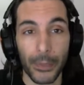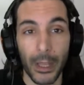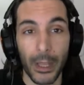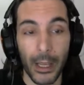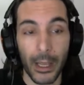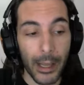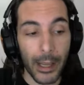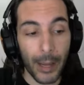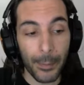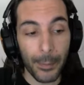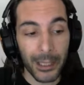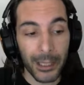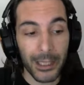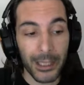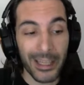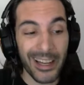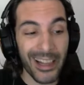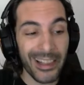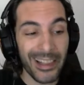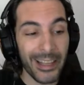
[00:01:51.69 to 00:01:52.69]
Eh, a
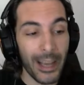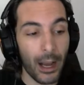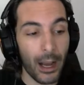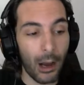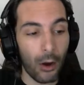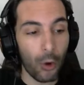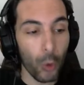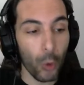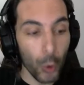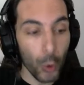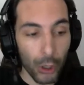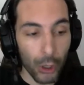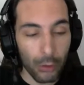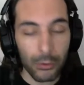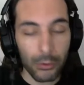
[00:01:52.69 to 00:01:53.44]
partir del día 1,